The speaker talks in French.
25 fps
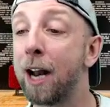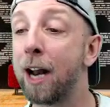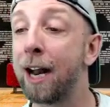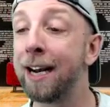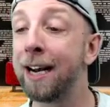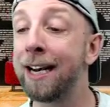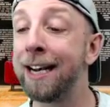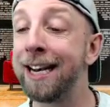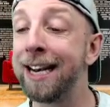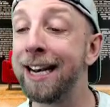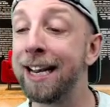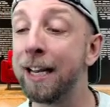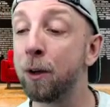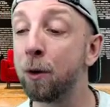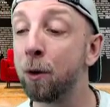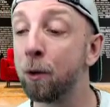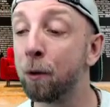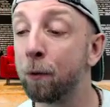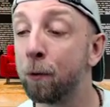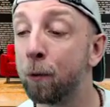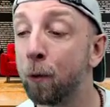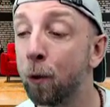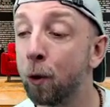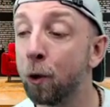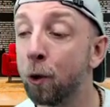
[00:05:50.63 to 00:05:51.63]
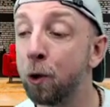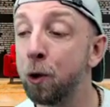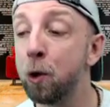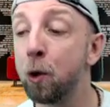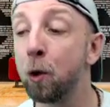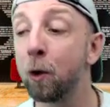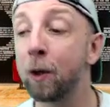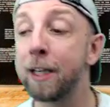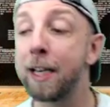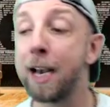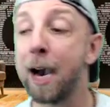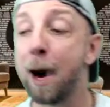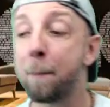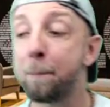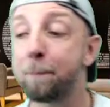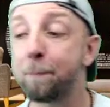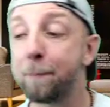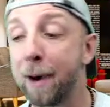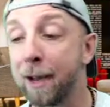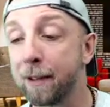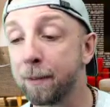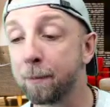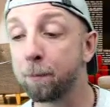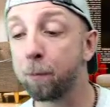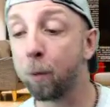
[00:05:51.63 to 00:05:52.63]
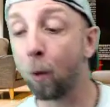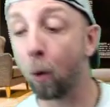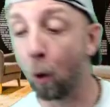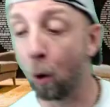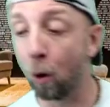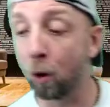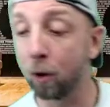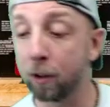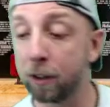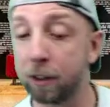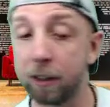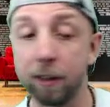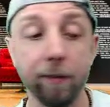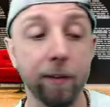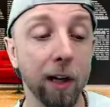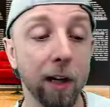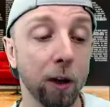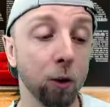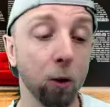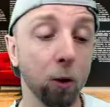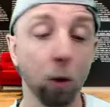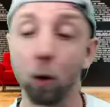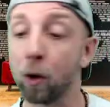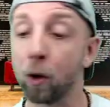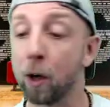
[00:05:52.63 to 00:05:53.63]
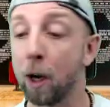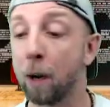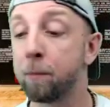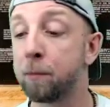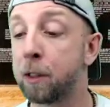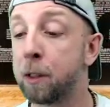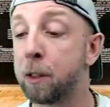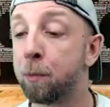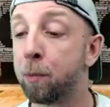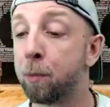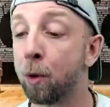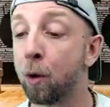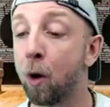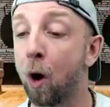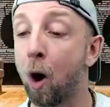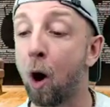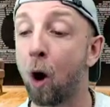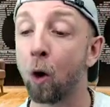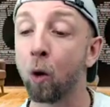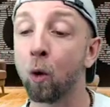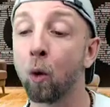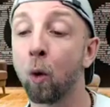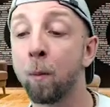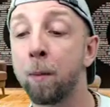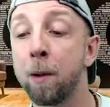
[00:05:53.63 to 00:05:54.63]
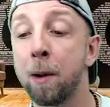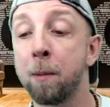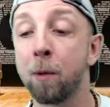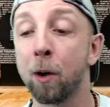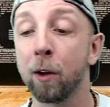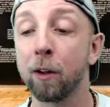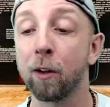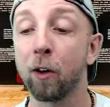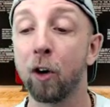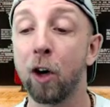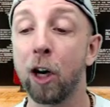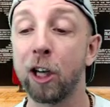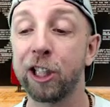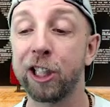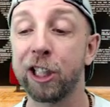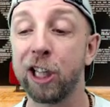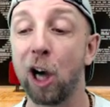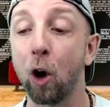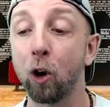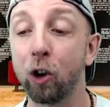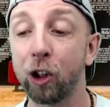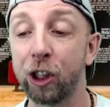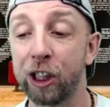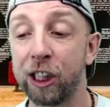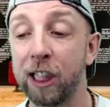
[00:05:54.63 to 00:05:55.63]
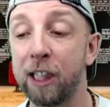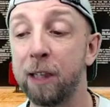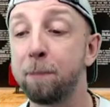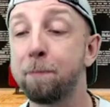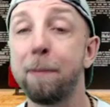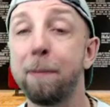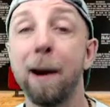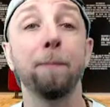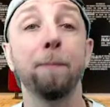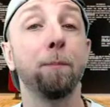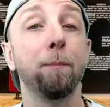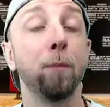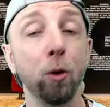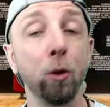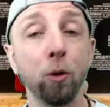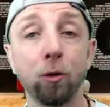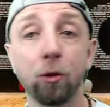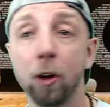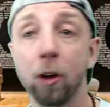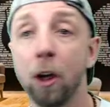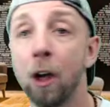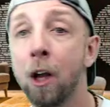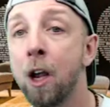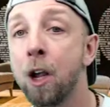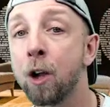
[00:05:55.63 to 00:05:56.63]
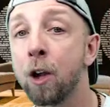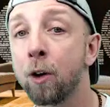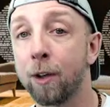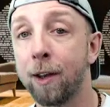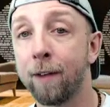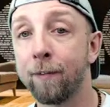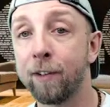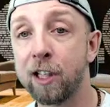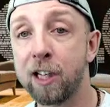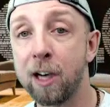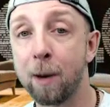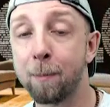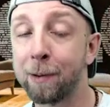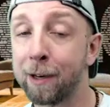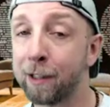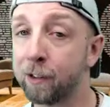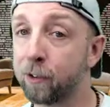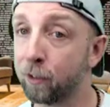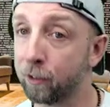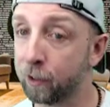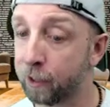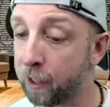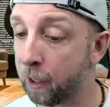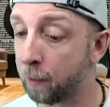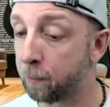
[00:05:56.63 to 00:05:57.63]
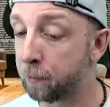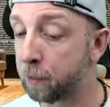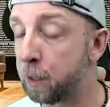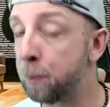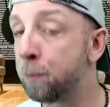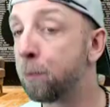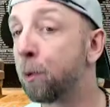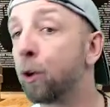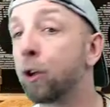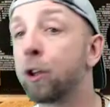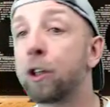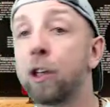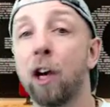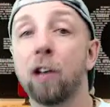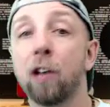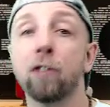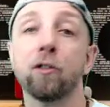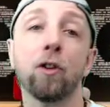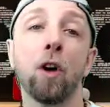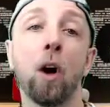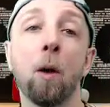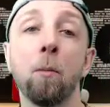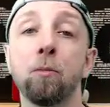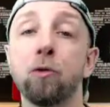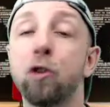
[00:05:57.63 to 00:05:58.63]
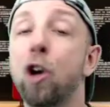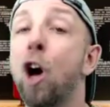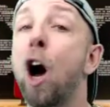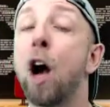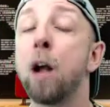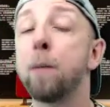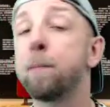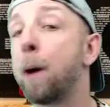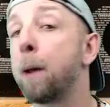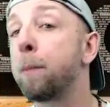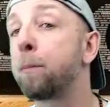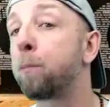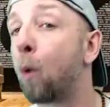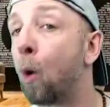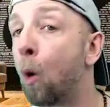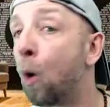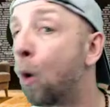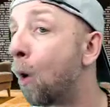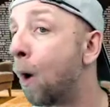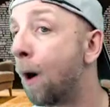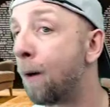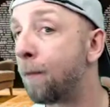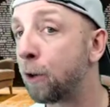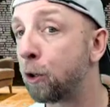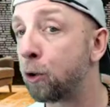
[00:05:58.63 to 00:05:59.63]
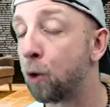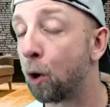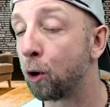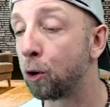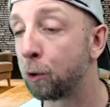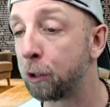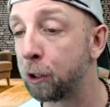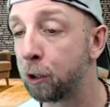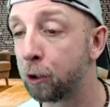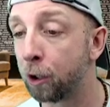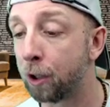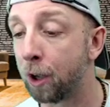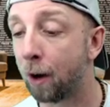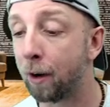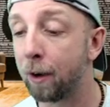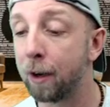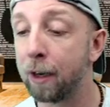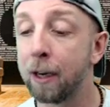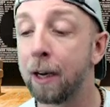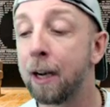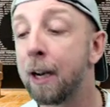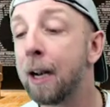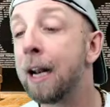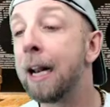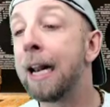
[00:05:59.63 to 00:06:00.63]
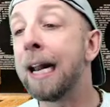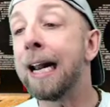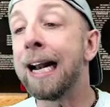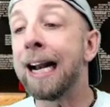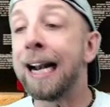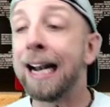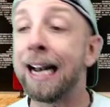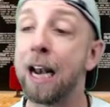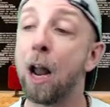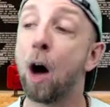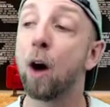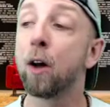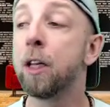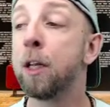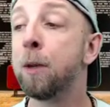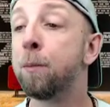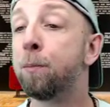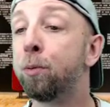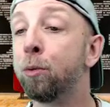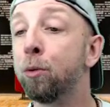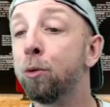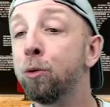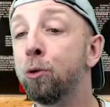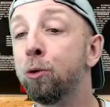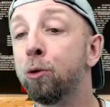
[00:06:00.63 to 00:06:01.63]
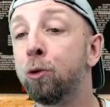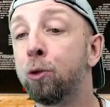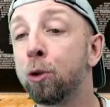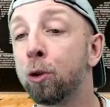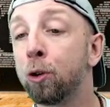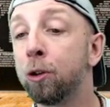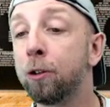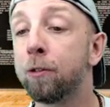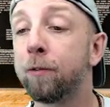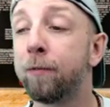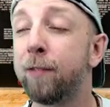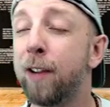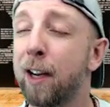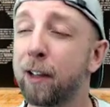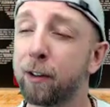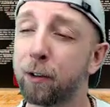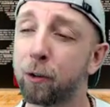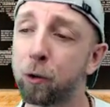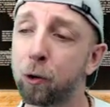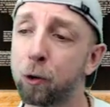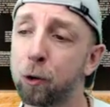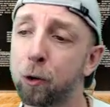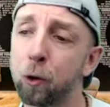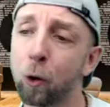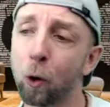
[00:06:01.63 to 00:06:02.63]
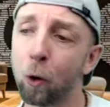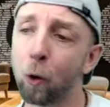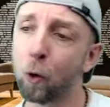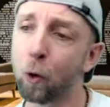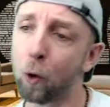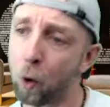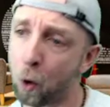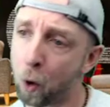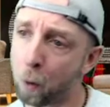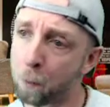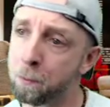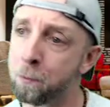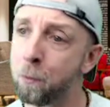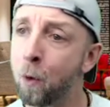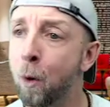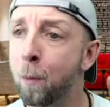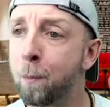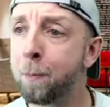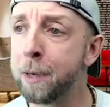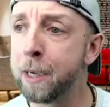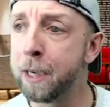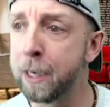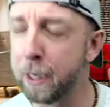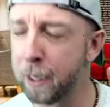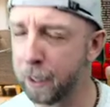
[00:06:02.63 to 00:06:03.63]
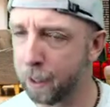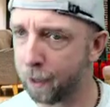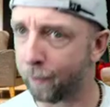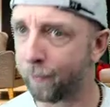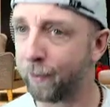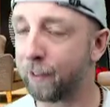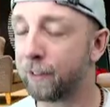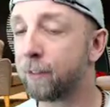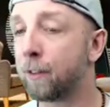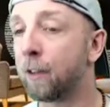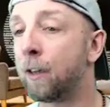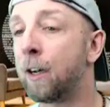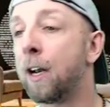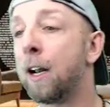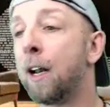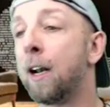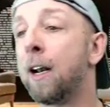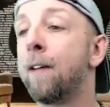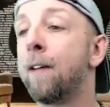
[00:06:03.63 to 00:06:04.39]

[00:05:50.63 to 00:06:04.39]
Lenovo Yoga Pad Pro qui vient donc un petit peu en complément de la Shaoxing Pad Plus qu'on avait déjà présenté un petit peu, qui ressemble, c'est un iPad Pro avec du Android dedans. Là on est plus sur une version euh, mobile, en fait la,